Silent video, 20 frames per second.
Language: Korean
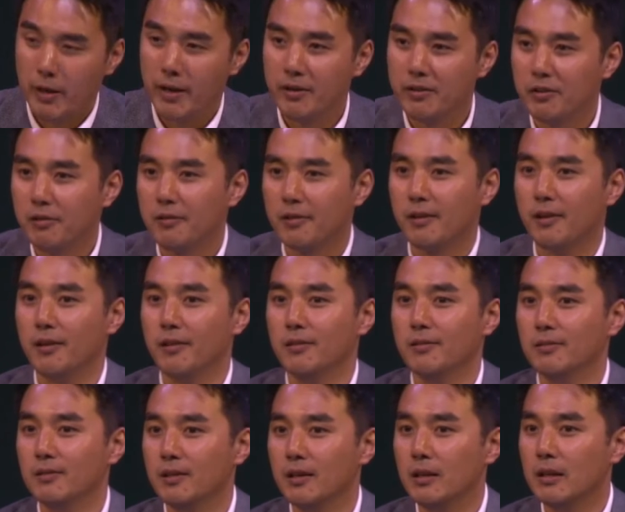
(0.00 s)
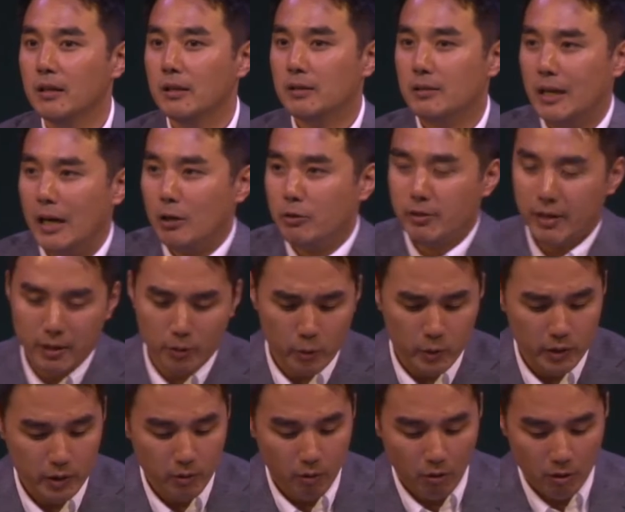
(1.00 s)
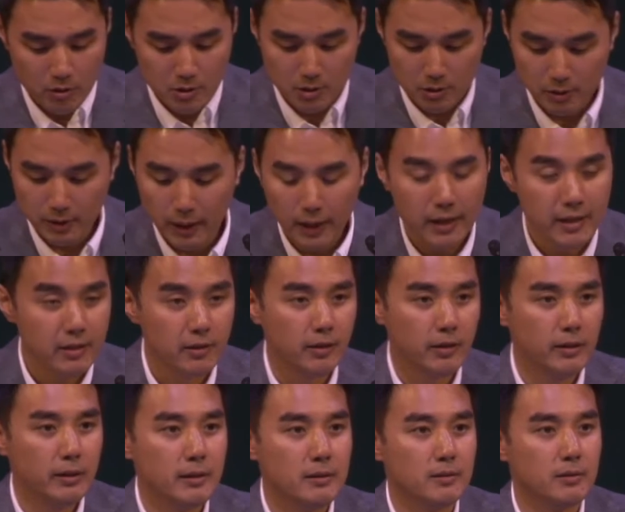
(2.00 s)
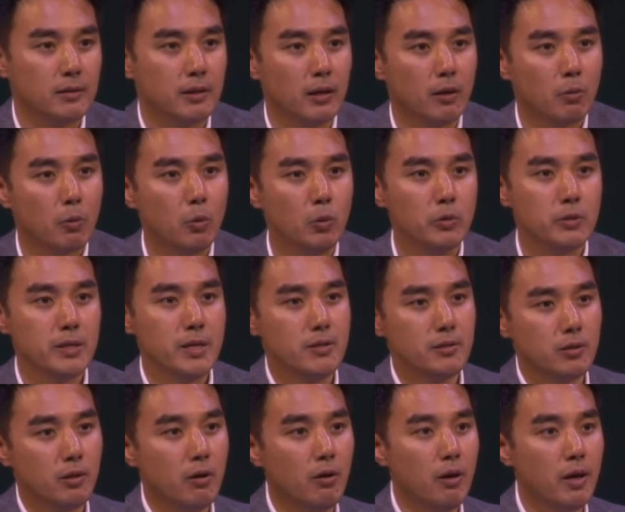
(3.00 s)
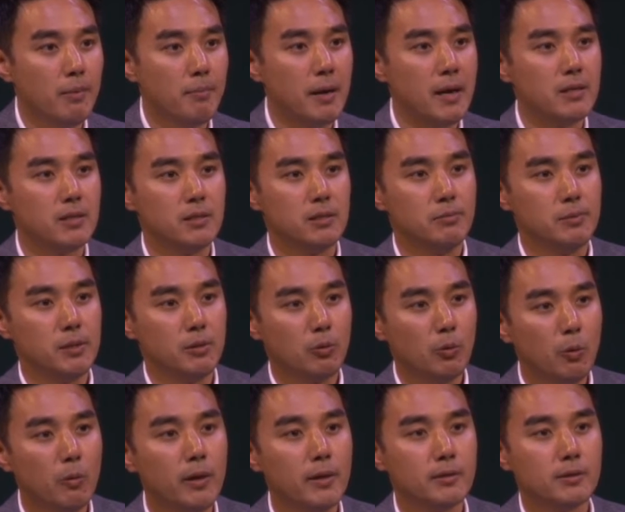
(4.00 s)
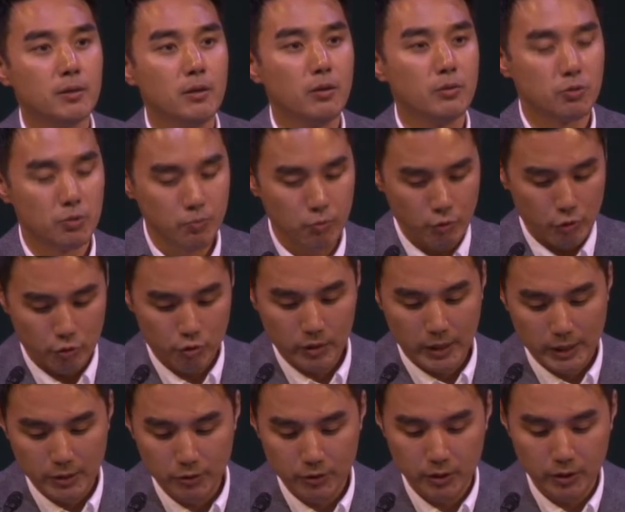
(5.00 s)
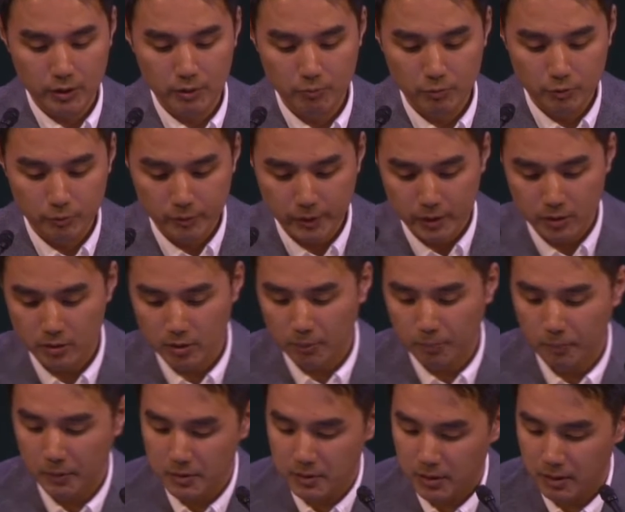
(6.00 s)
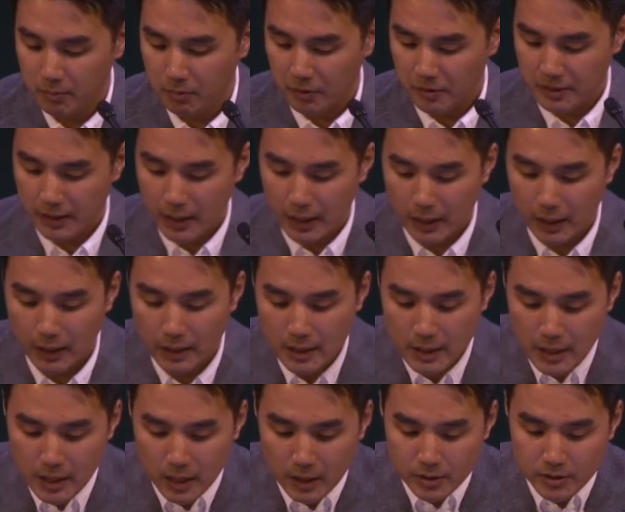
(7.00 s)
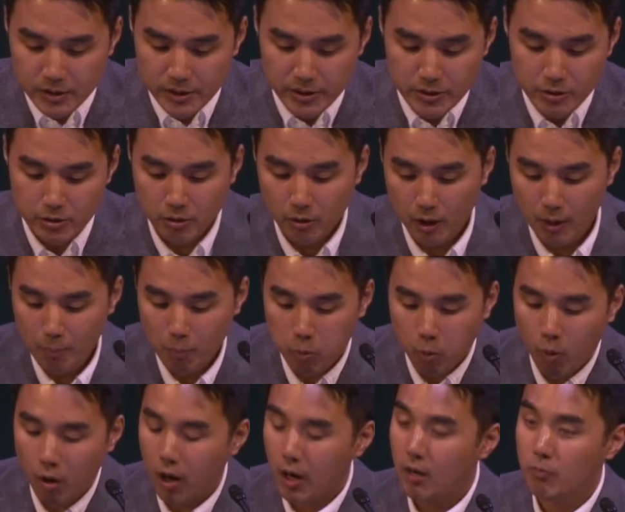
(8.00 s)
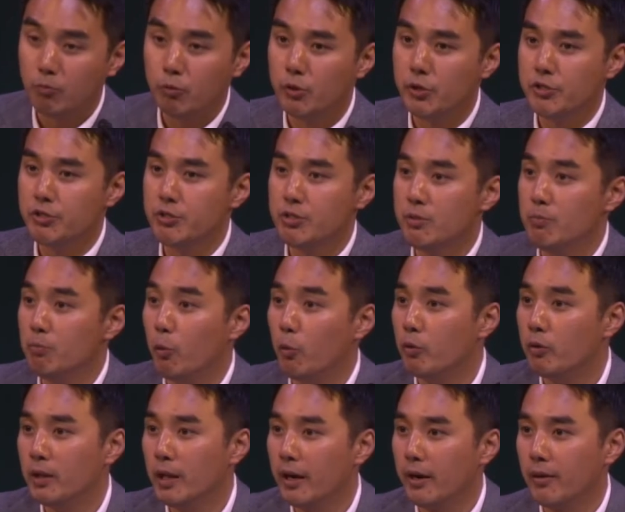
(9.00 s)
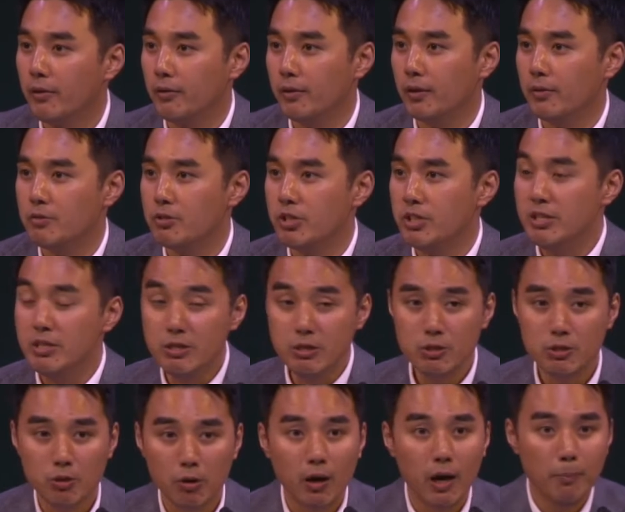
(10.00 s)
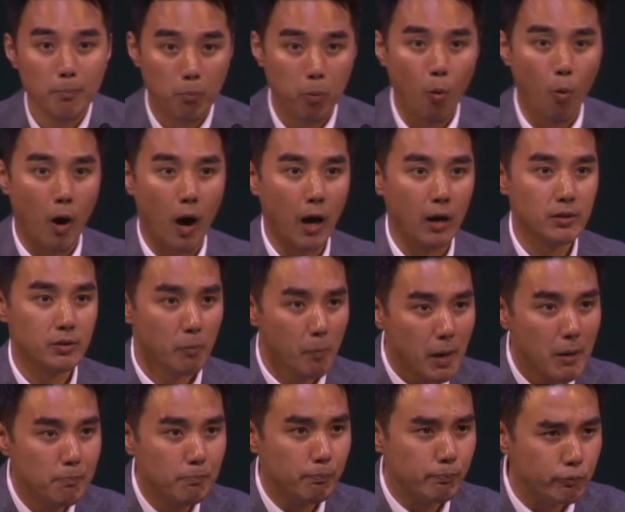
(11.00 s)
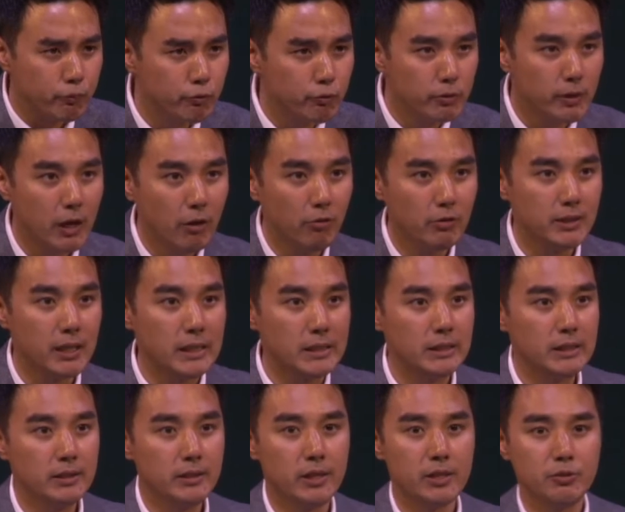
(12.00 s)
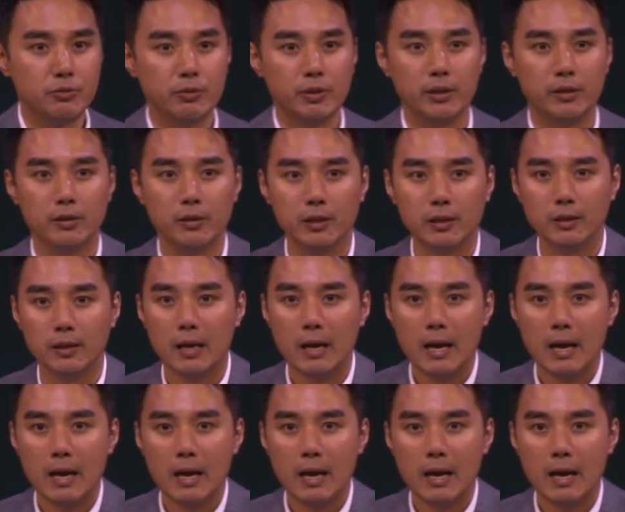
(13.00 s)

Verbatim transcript: 왜 그럴까요? 라우디의 교회는 어쩌다가 이렇게 됐을까요? 골로새서의 말씀을 통해서 좀 유추할 수 있는 부분이 첫 번째 뭐냐? 진정한 보화가 무엇인지 모른다는 거예요. 진정한 보화, 정말 부라고 상징될 수 있는